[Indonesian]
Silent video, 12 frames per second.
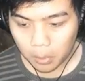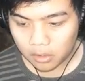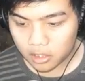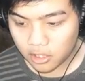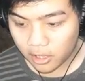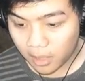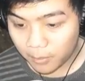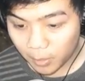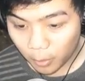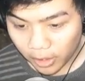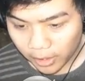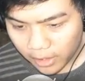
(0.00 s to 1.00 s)
Ini saya ambil
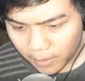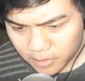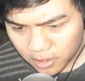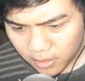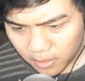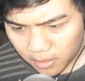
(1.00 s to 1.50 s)
boleh gak? Ini apa sih?